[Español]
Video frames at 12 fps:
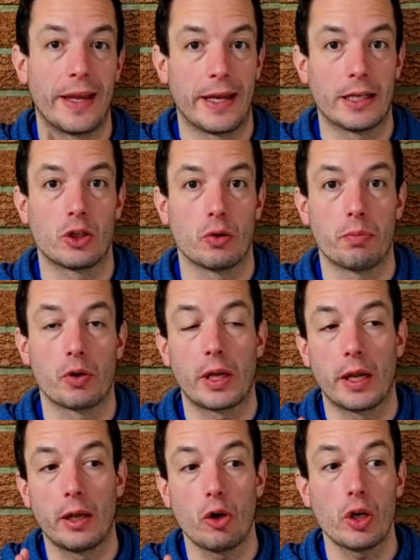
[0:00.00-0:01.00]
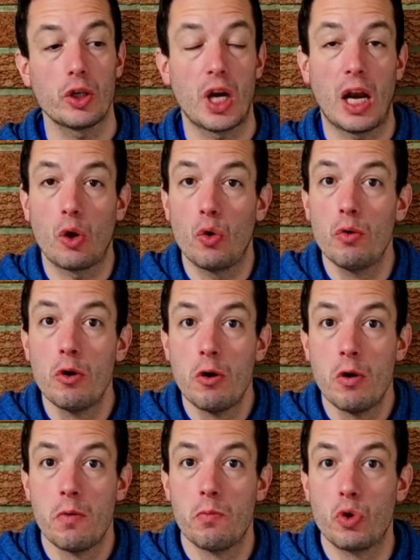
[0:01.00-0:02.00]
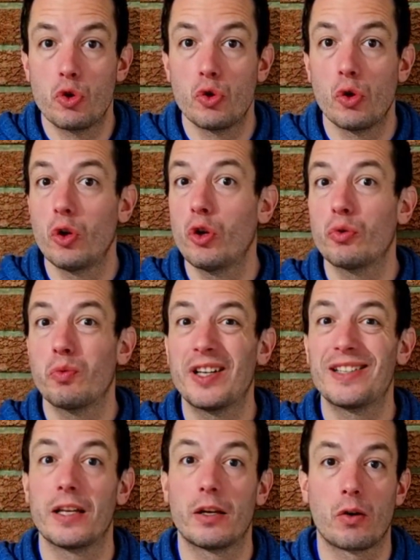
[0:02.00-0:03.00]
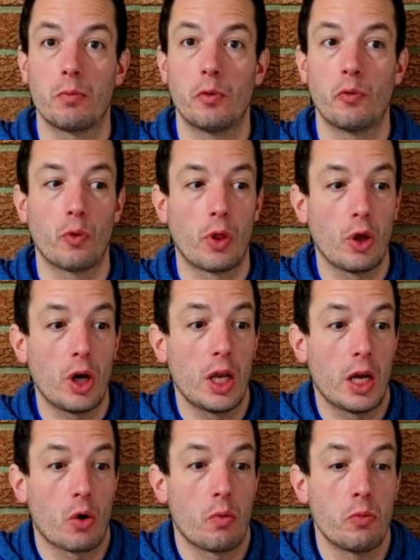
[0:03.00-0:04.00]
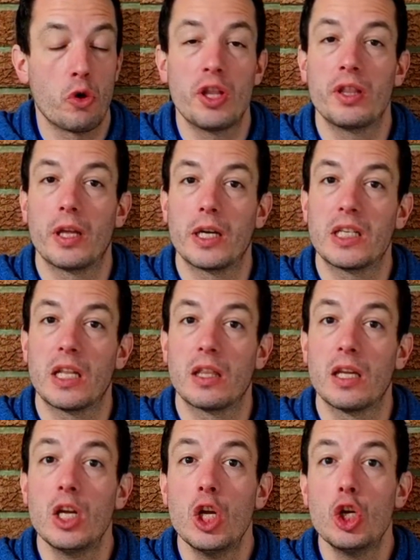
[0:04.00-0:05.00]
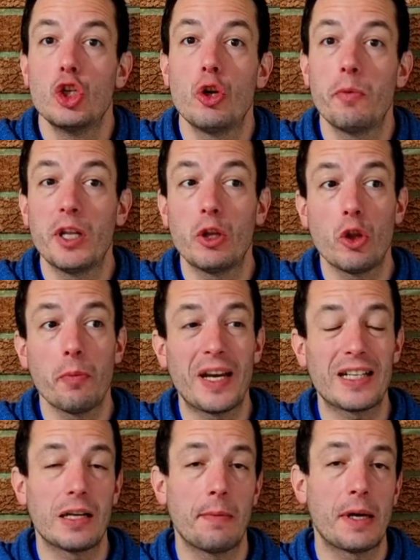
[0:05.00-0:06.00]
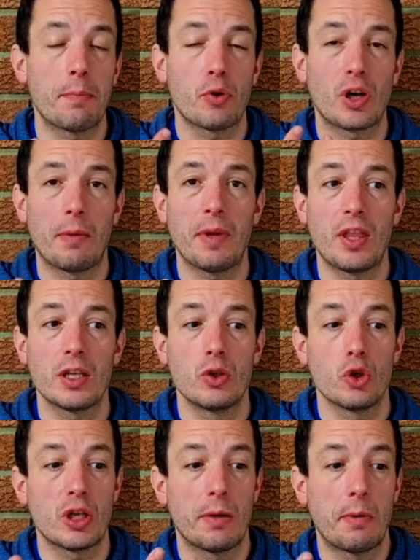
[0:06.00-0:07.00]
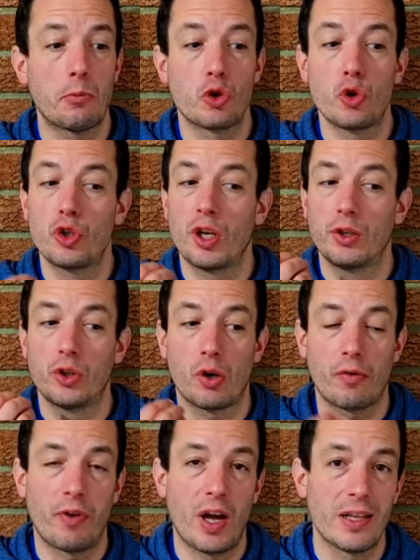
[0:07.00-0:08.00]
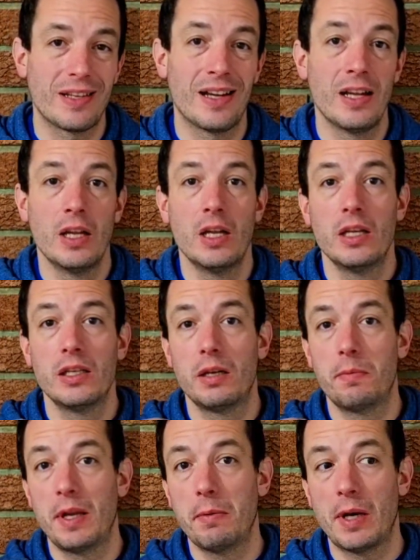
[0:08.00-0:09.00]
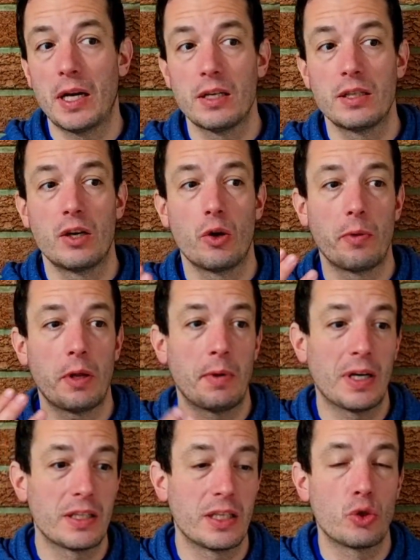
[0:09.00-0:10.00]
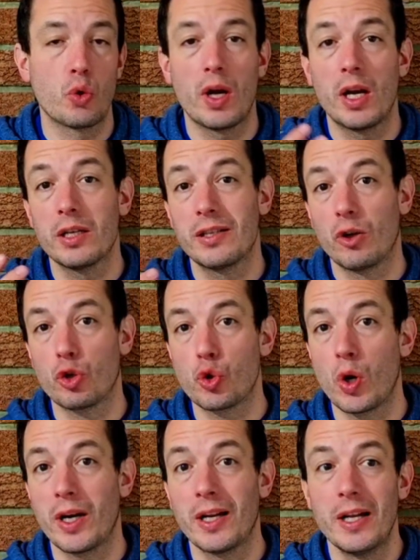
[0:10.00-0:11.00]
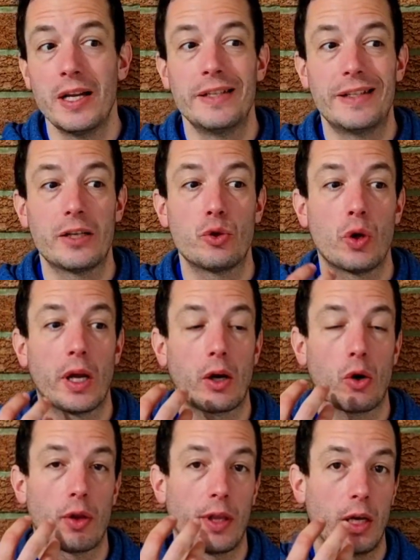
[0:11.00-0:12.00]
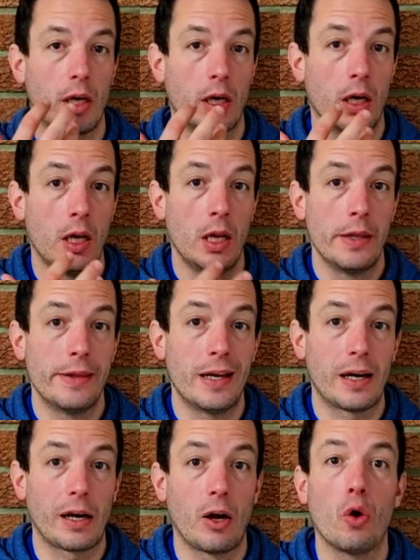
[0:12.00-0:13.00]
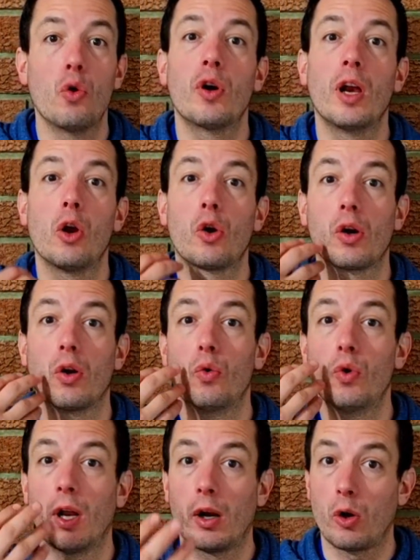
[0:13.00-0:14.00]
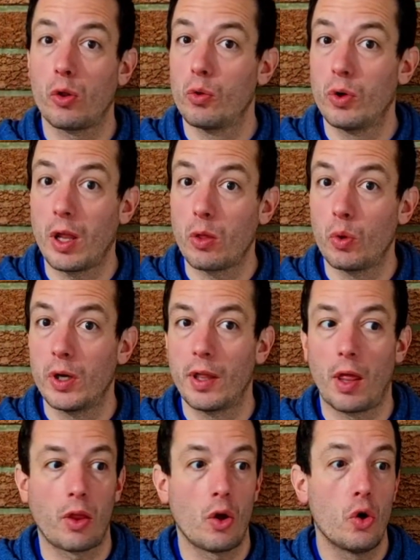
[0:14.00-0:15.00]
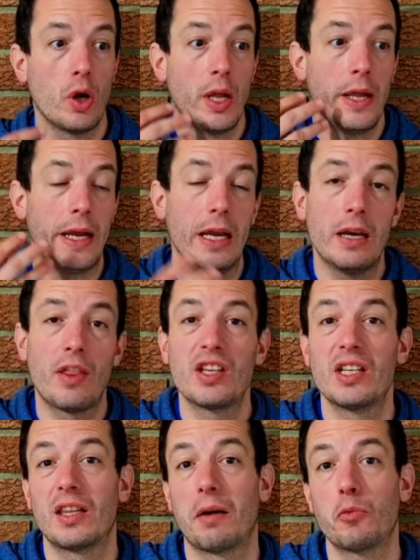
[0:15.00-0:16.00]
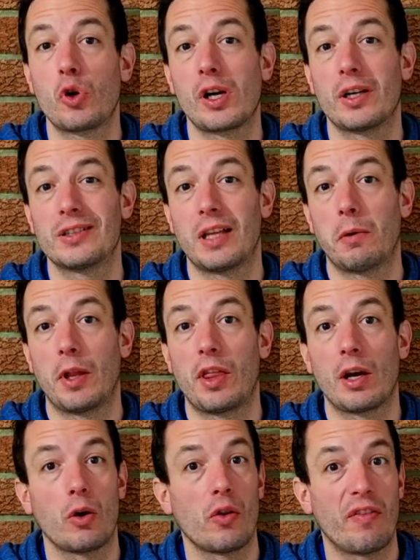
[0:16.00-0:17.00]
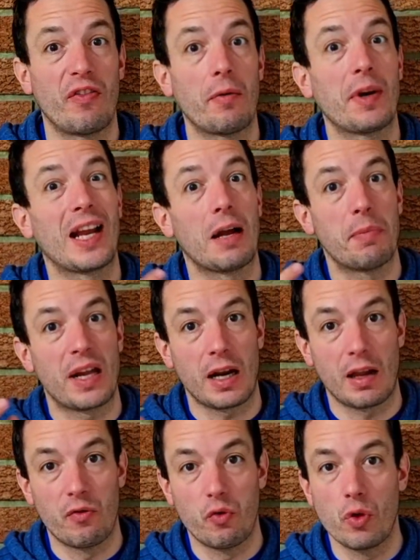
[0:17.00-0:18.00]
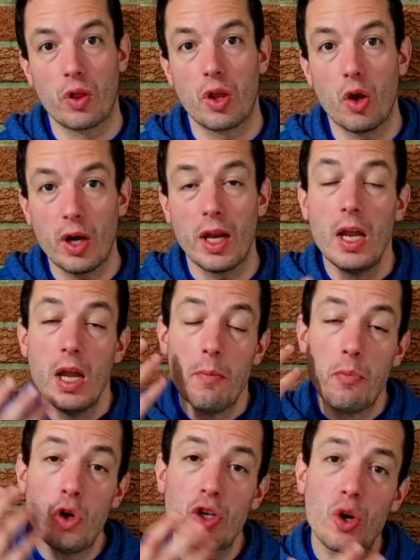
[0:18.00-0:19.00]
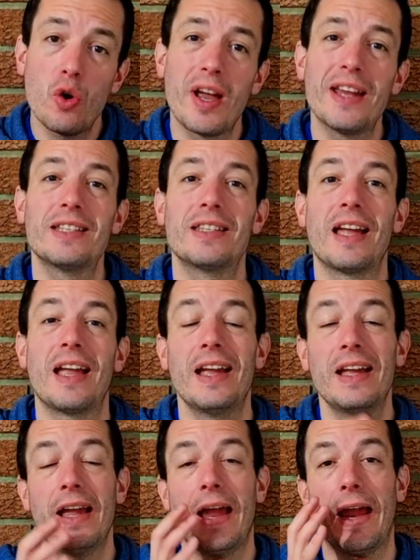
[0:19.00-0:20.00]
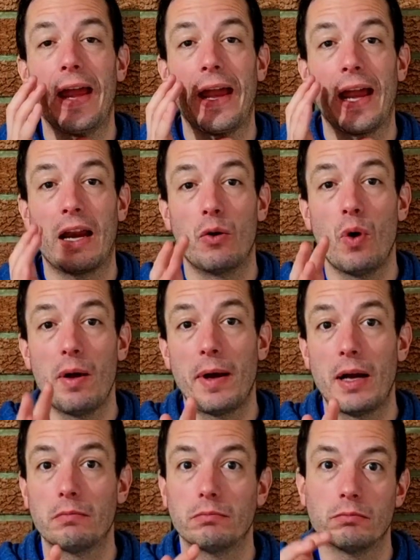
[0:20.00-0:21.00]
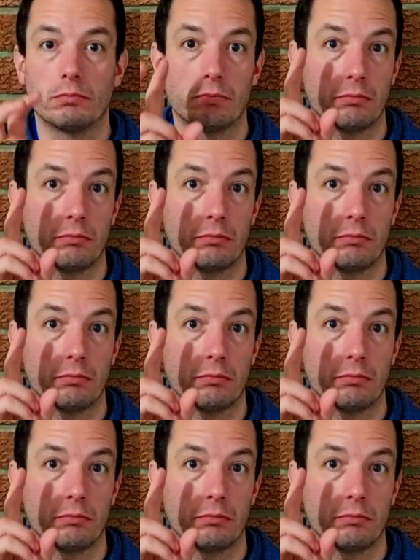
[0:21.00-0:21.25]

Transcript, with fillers: de eso, porque creo que es algo muy chulo y os voy a enseñar cómo funciona y algo muy interesante, sobre todo para saber, porque a veces no sabemos si un sensor falla, si vibra, si no vibra, si suena, si no suena, si es un error del, reloj, un error, un error de una actualización y necesitamos restablecerlo de fábrica para que funcione, pues con este eh, nueva